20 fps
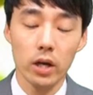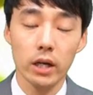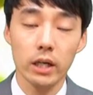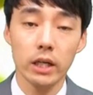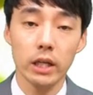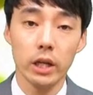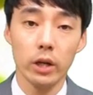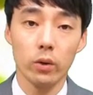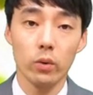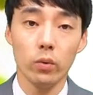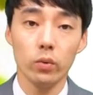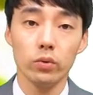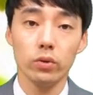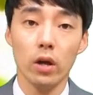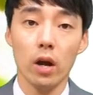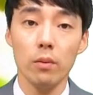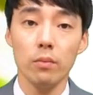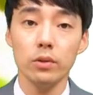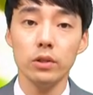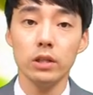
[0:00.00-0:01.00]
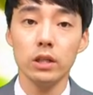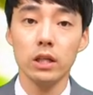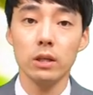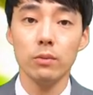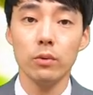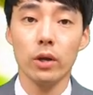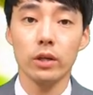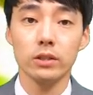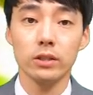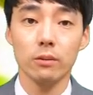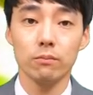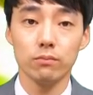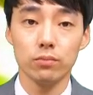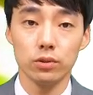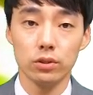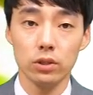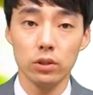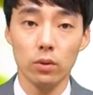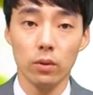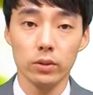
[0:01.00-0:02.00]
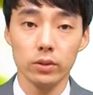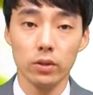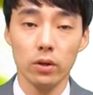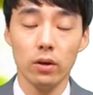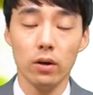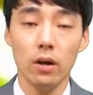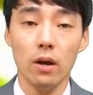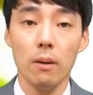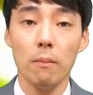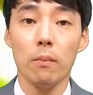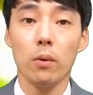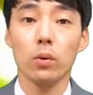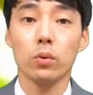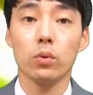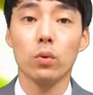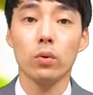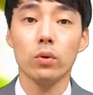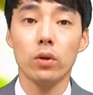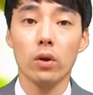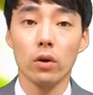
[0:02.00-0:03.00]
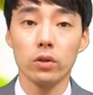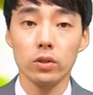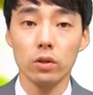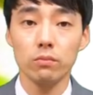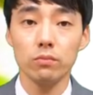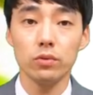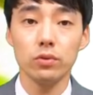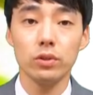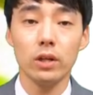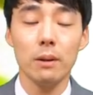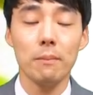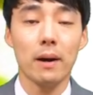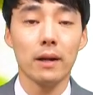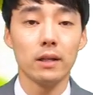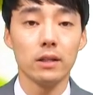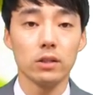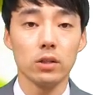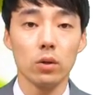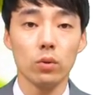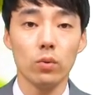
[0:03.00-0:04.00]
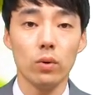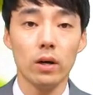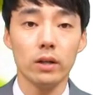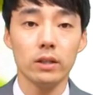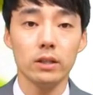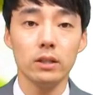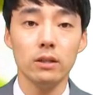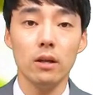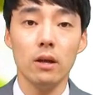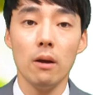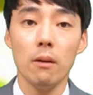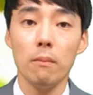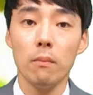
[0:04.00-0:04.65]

그리고 떫은 느낌이 굉장히 부드러워서 보통 여성분들이 많이 선호하는